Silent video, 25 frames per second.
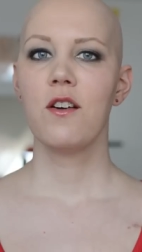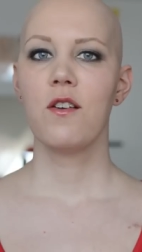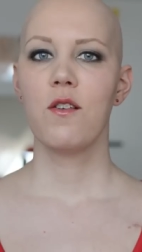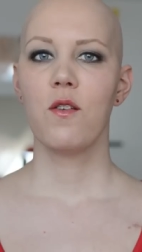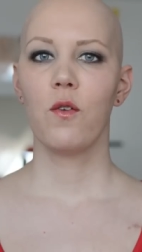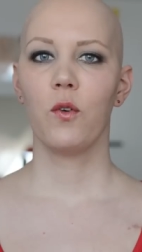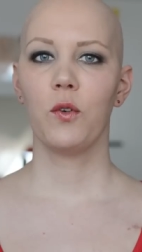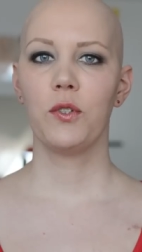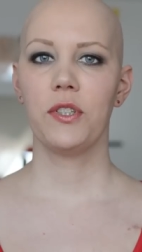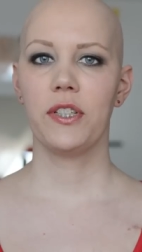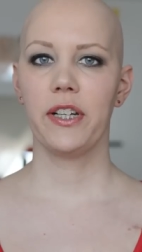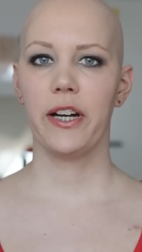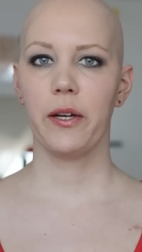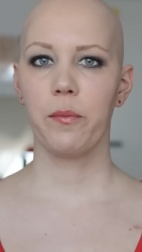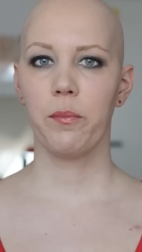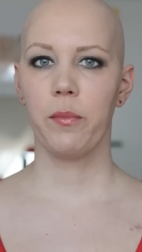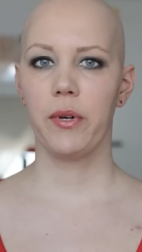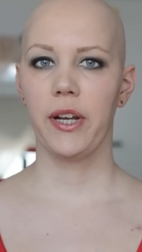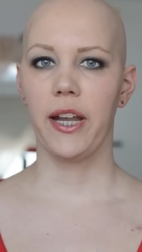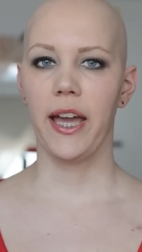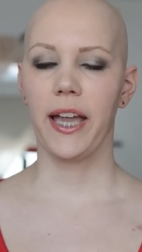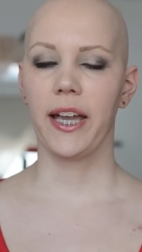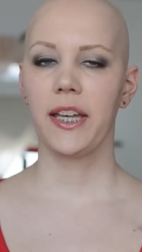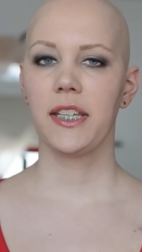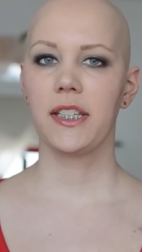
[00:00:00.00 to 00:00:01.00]
und da hat
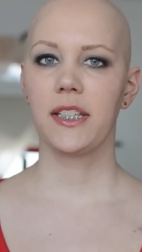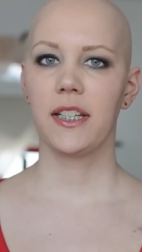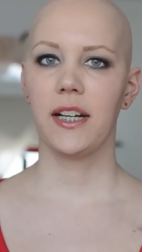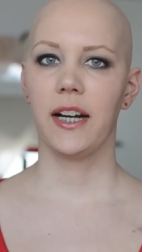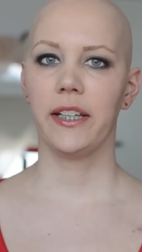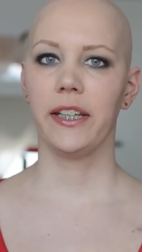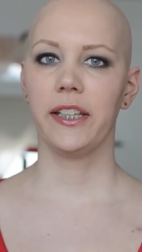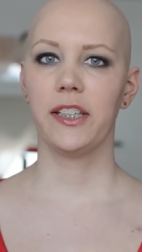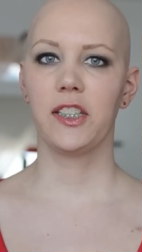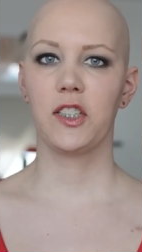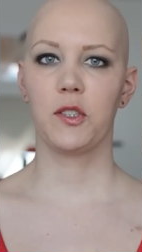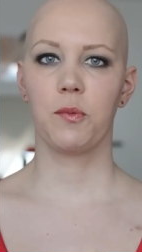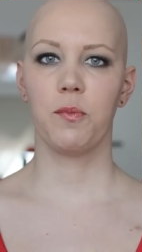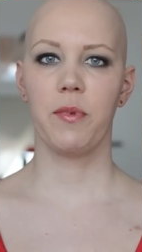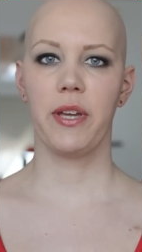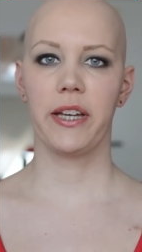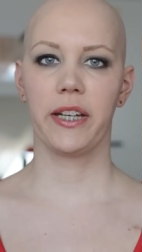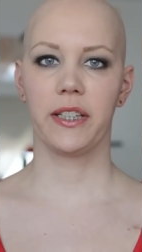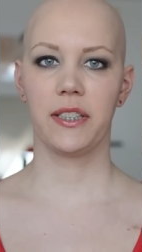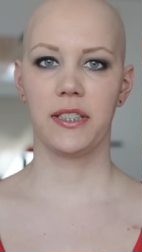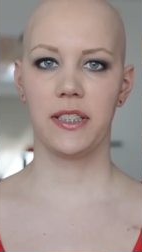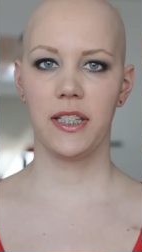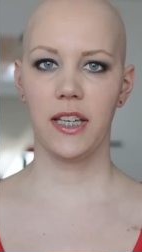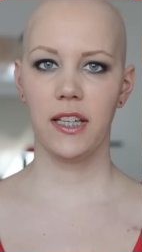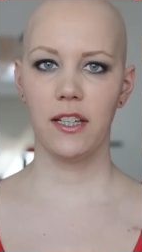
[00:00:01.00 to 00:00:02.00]
man eigentlich gar nichts mehr
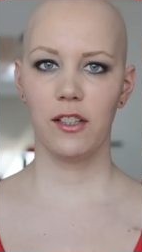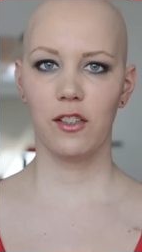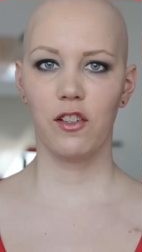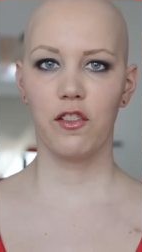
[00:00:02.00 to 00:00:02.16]
gesehen.